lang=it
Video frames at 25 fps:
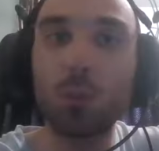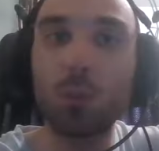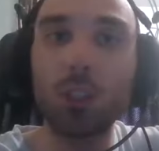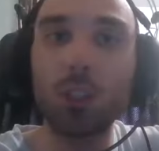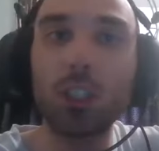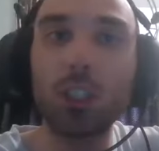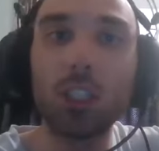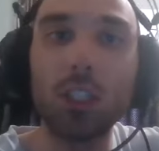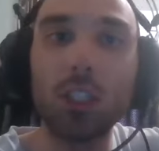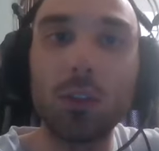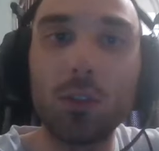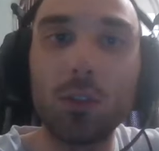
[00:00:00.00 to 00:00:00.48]

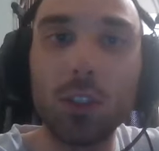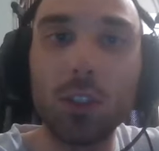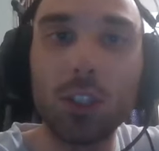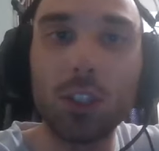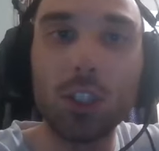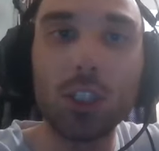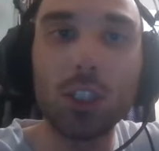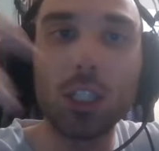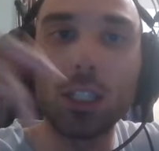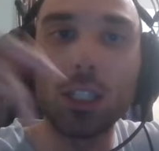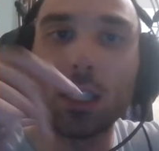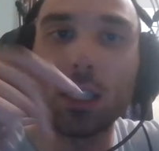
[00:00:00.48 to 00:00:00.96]

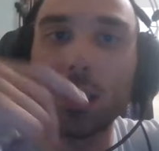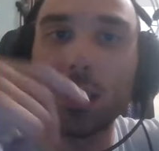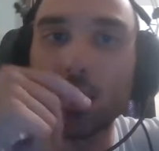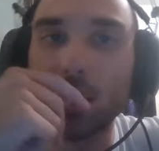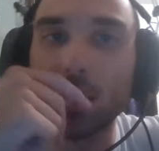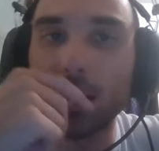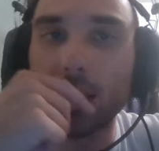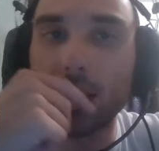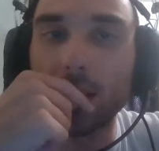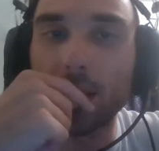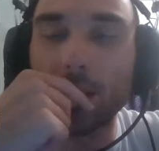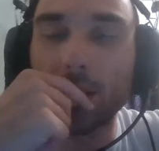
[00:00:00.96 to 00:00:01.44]
specifici, eccetera,
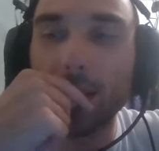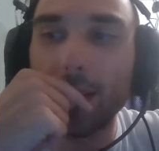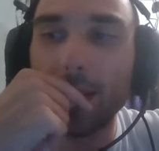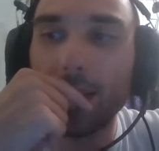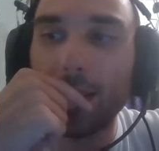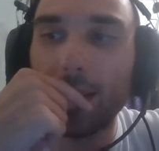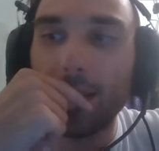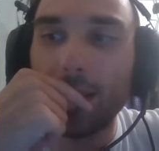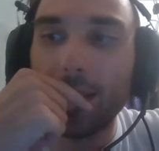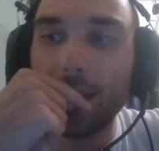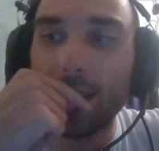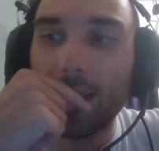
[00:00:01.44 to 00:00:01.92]
eccetera.
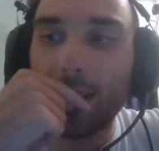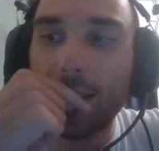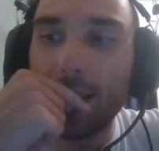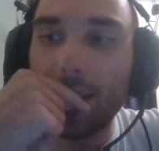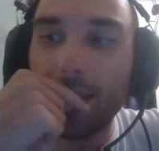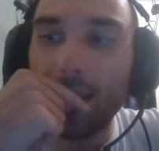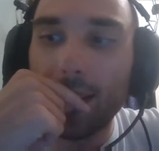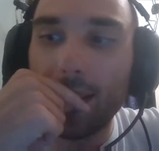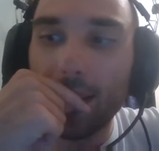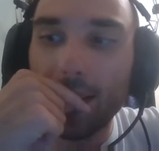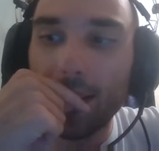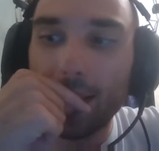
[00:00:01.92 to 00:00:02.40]

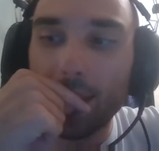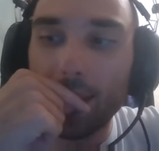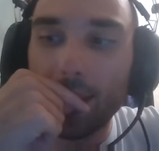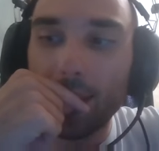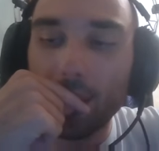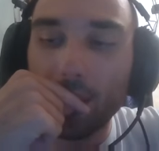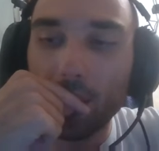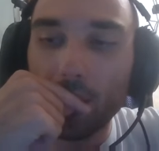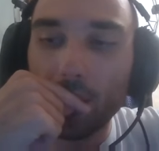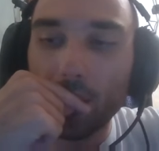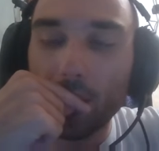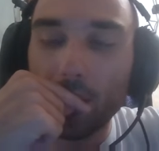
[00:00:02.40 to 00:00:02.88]
E,
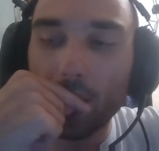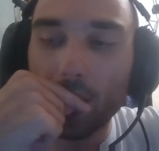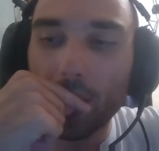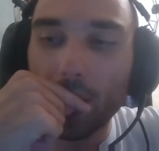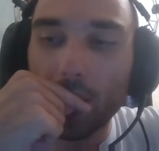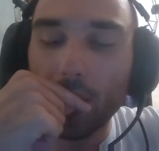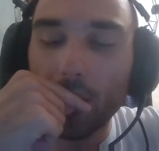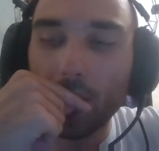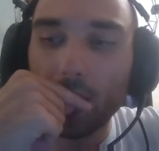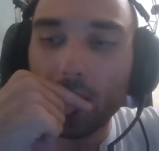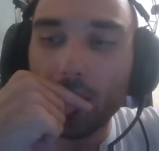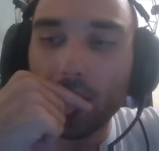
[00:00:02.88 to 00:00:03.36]
ehm,
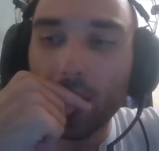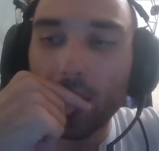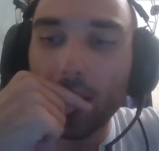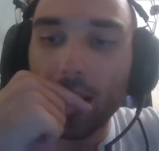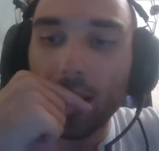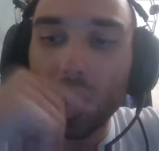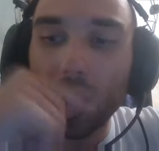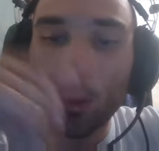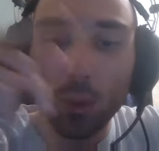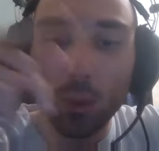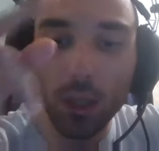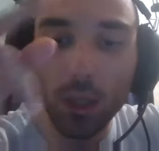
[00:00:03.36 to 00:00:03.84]

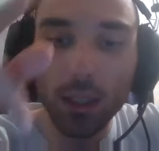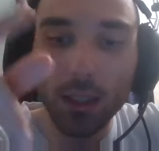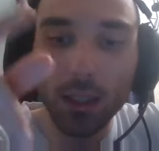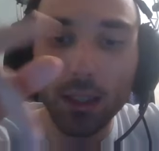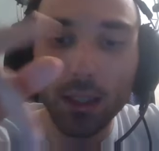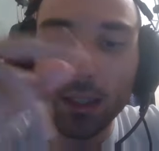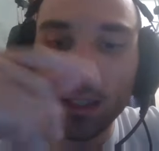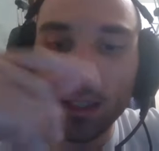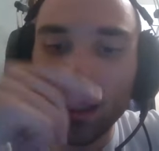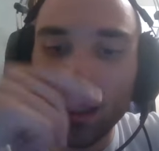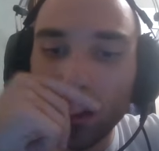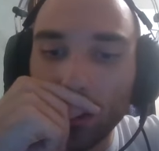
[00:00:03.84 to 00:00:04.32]
e
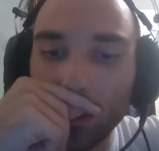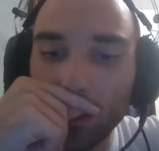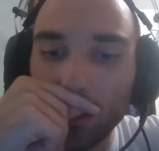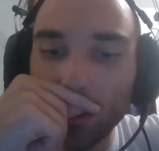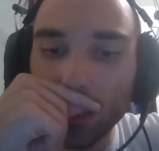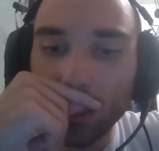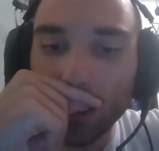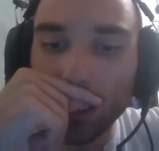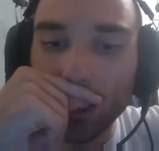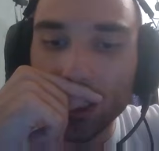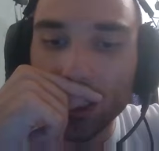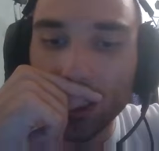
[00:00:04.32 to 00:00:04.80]
quindi
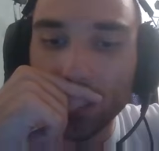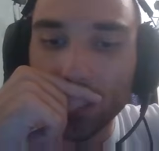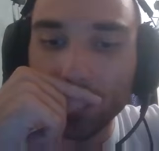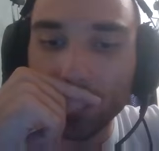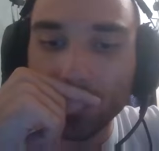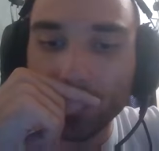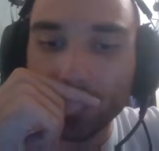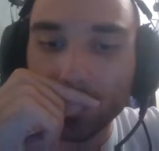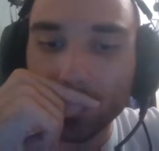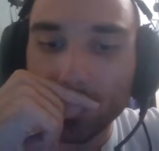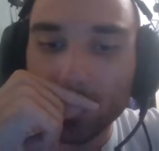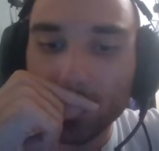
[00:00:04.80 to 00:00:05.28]
Locke
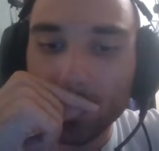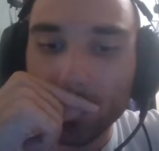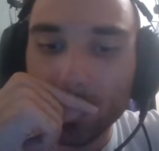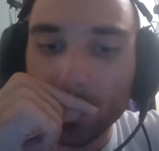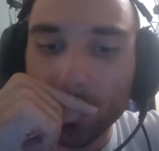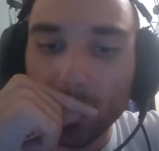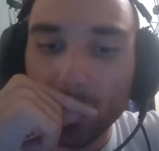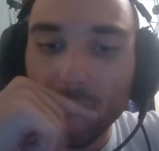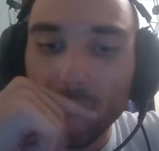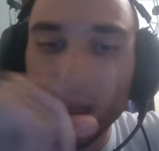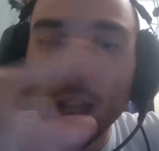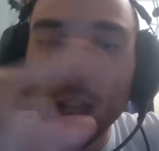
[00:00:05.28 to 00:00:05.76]
dice,
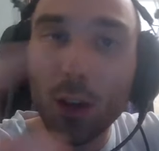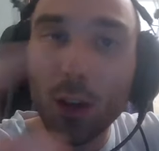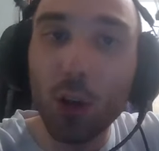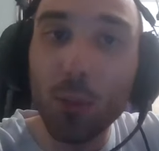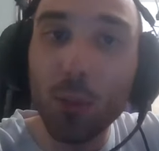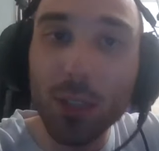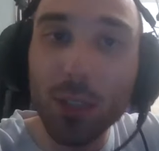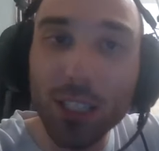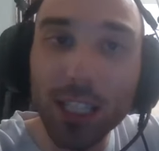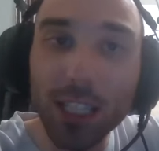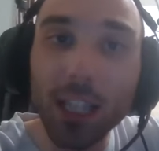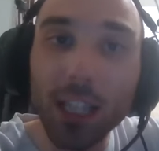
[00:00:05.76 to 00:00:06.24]

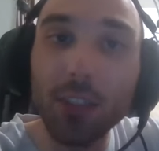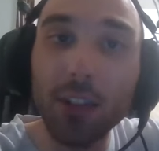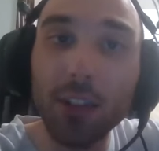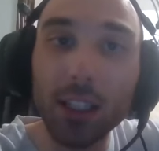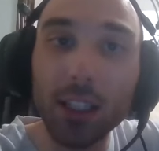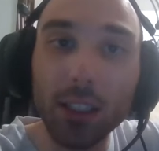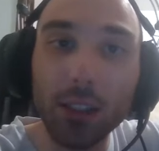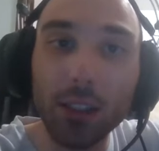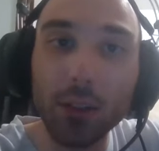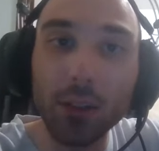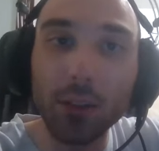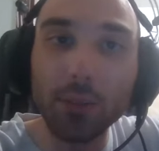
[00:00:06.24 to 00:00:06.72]
come si arriva
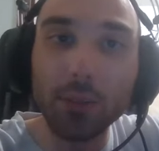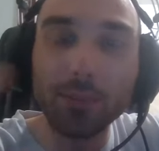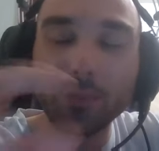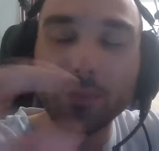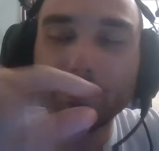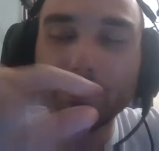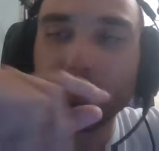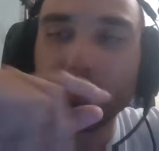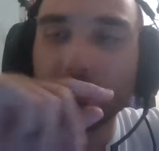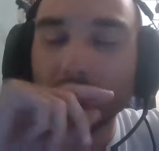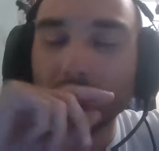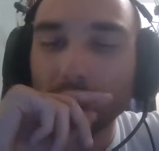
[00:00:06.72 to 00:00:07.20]
a Dio?
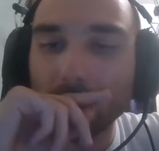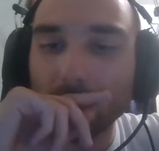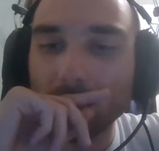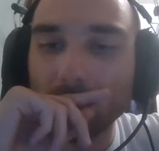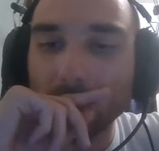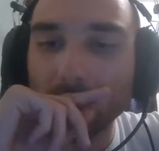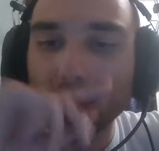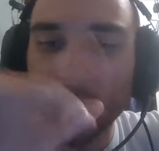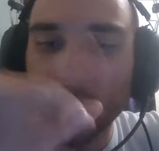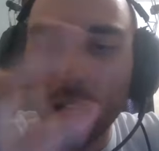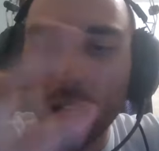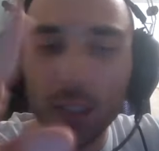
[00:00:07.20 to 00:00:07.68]

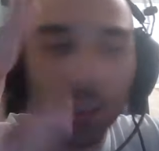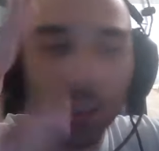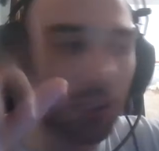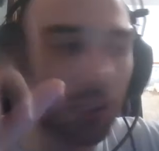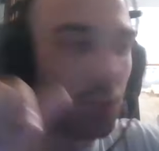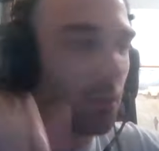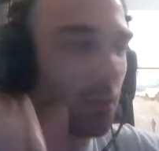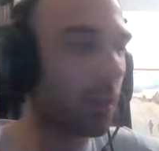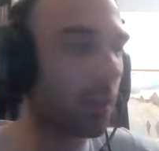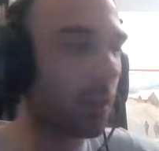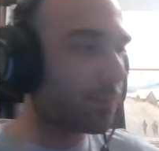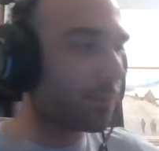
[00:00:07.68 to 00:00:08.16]

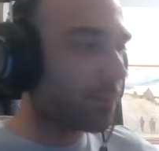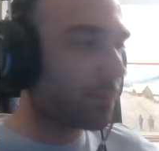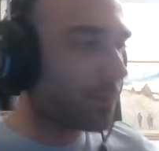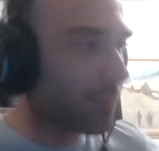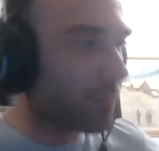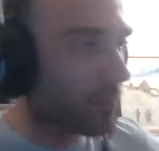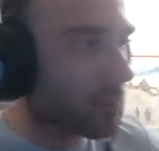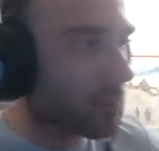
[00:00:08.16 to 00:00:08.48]
Attenzione,